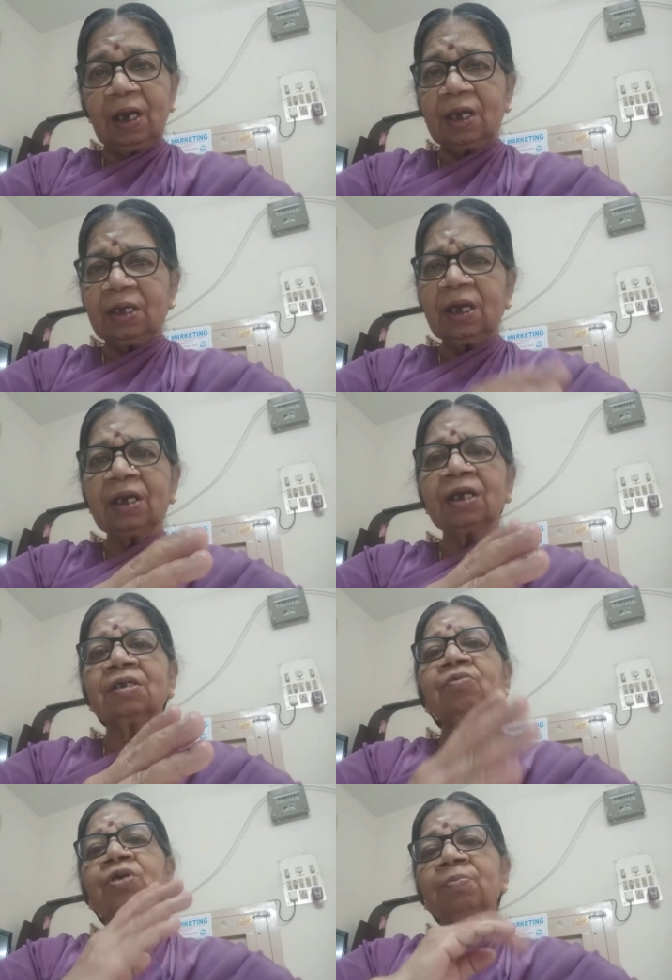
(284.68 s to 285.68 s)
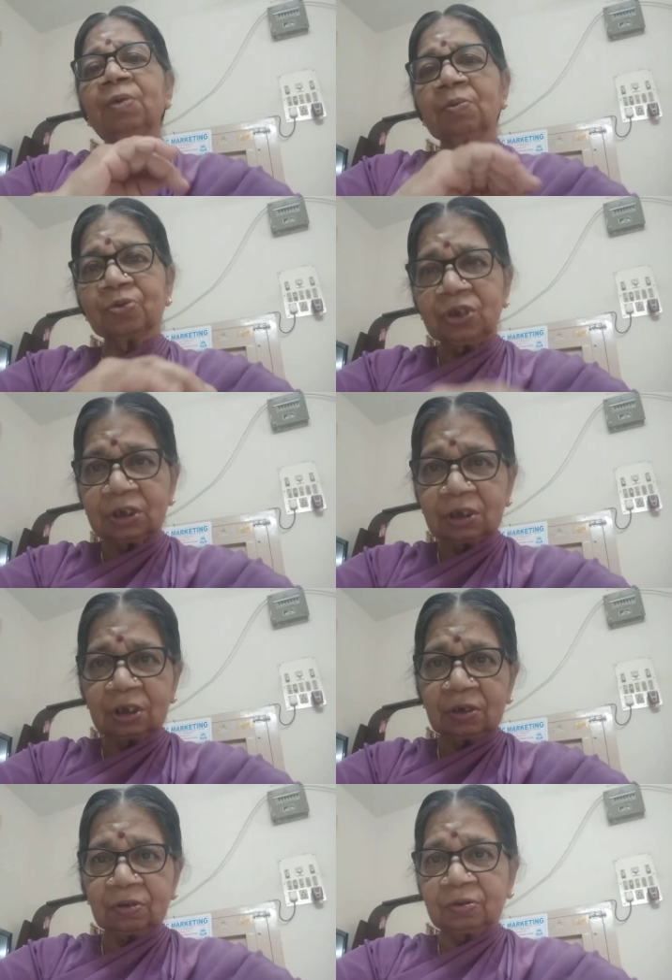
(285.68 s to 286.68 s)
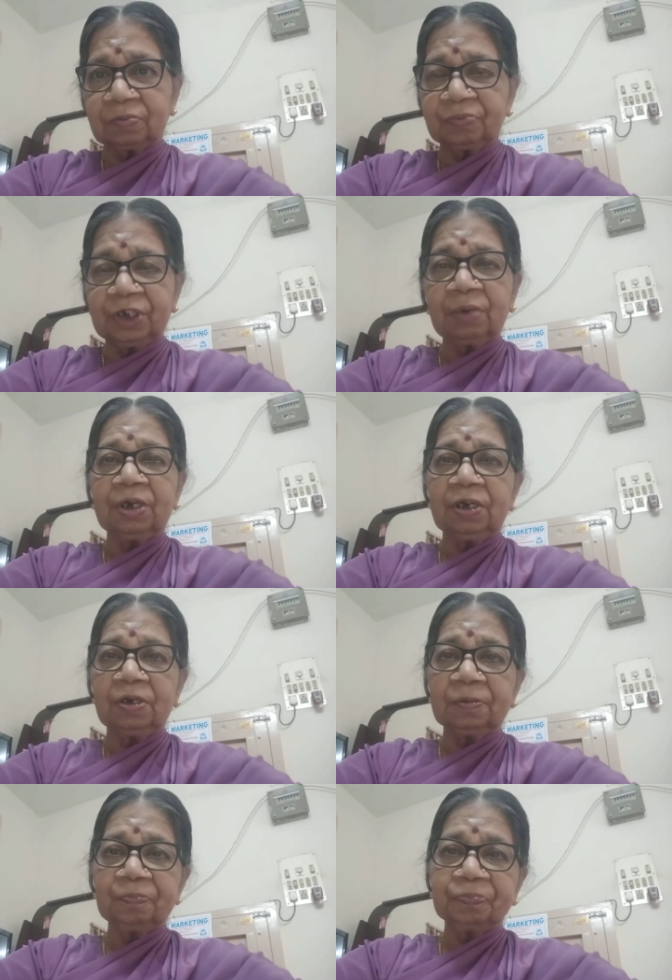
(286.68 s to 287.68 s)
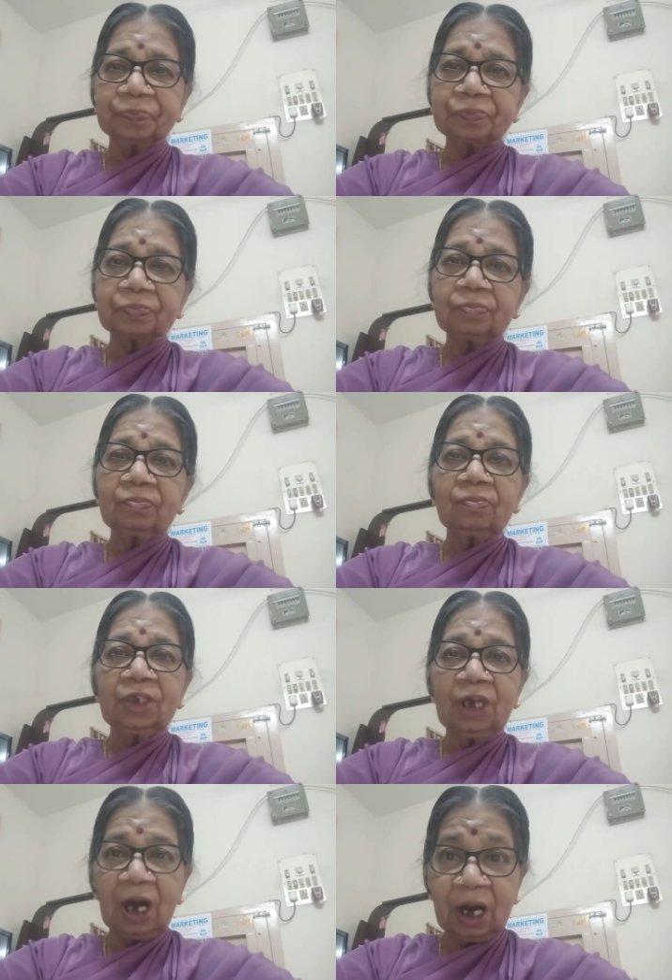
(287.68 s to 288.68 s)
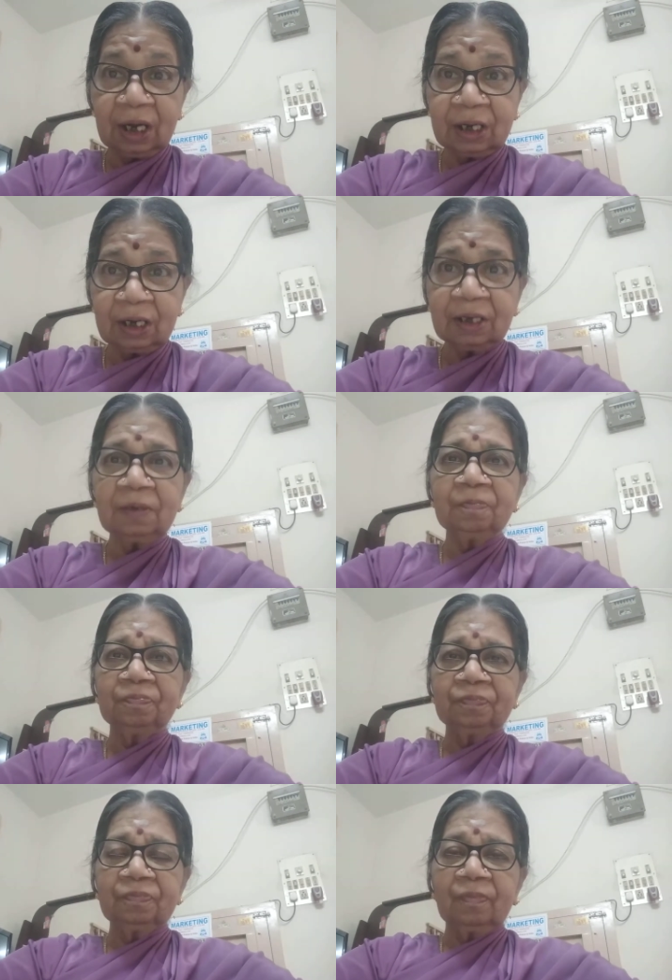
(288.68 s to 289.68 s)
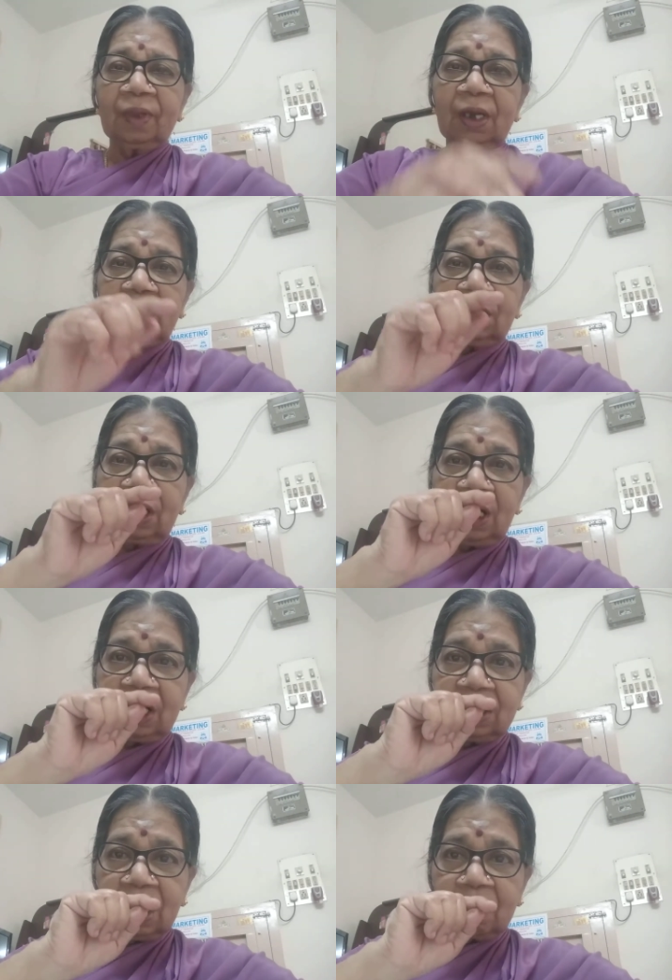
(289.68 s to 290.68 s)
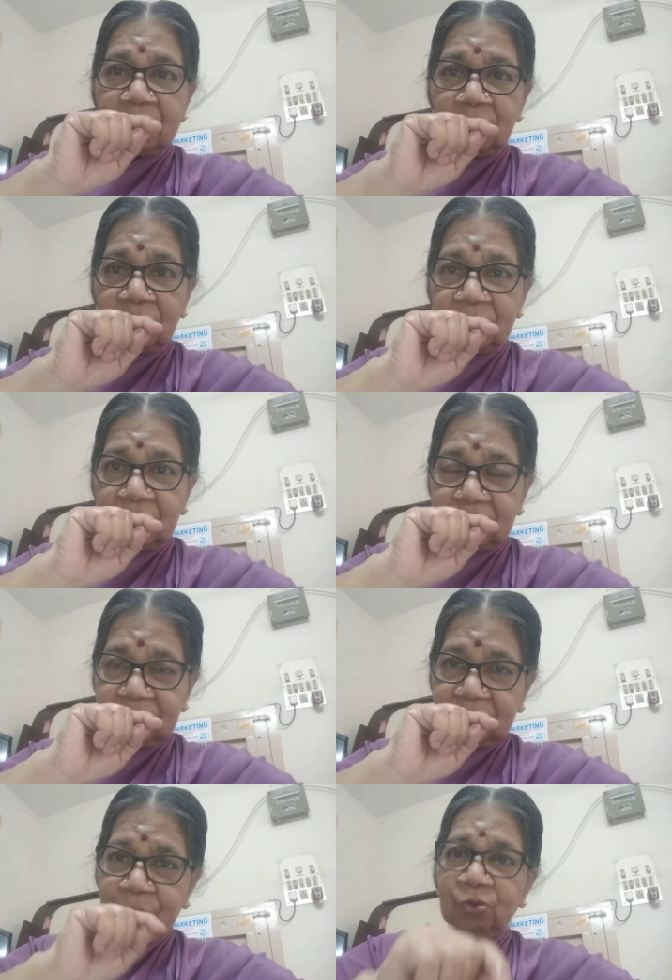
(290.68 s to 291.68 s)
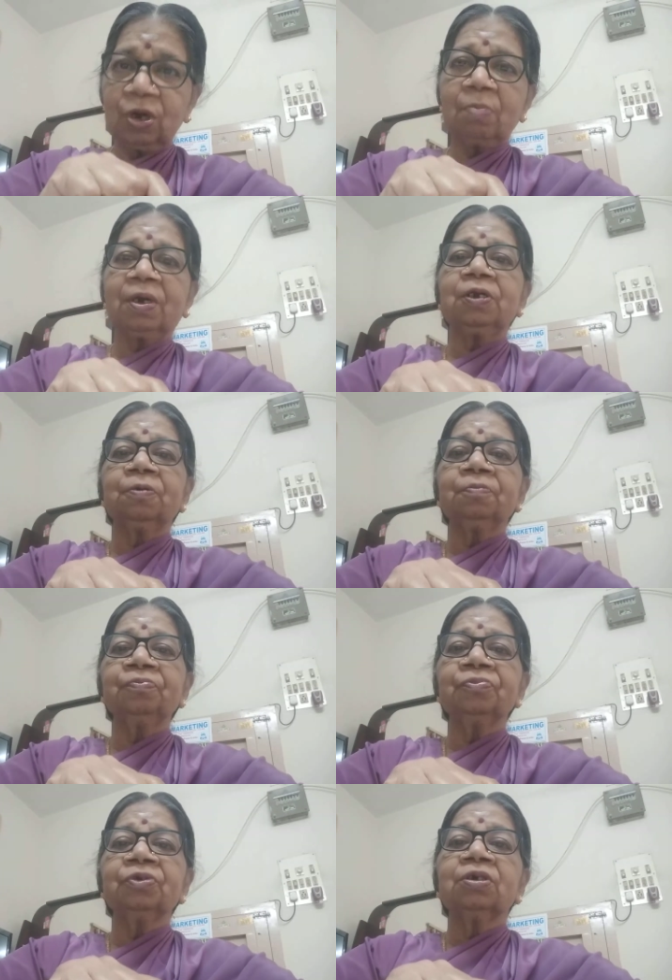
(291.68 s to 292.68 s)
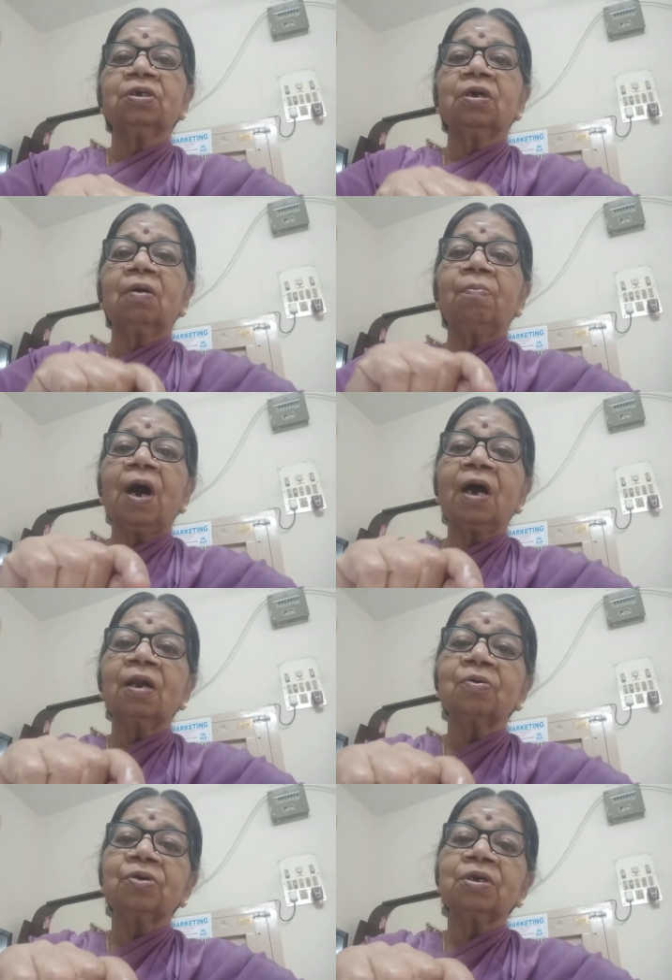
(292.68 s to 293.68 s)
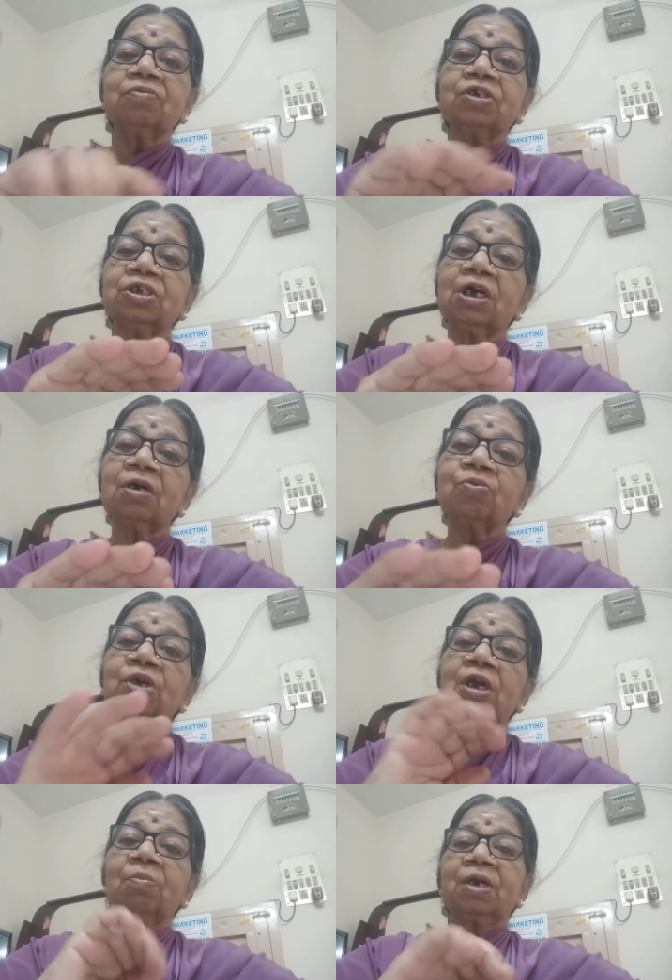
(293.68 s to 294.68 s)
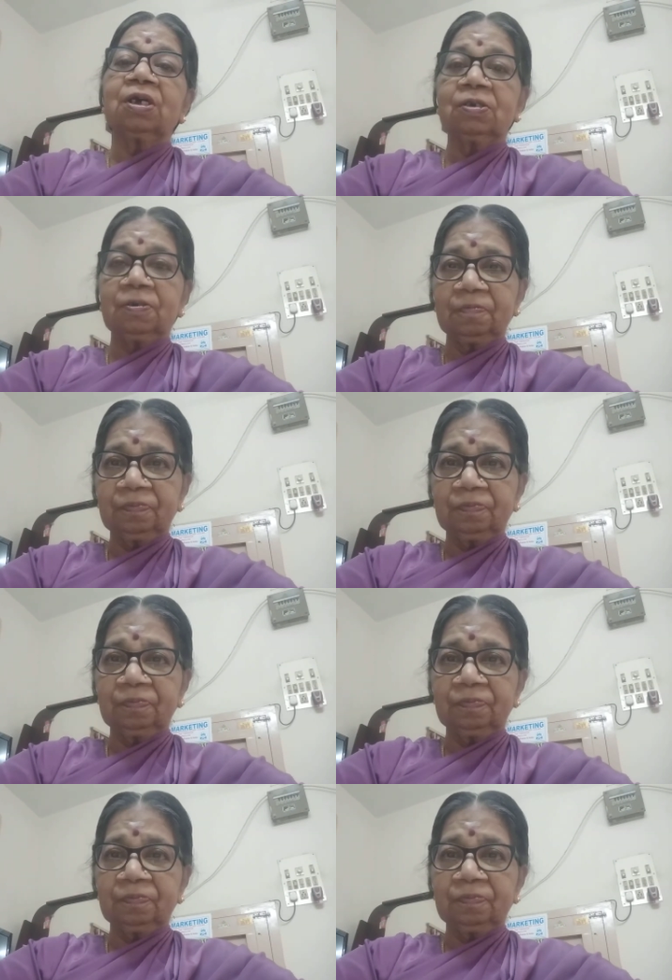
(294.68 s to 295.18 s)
எலியை என்னத்துக்கு ஓடி போய் பிடிச்சிட்டு இருக்கணும் அப்படின்னு ஆனால் தெனாலிராமனோட பூனை மட்டும் பாலை கொண்டு வச்சா குடிக்க மாட்டேங்குது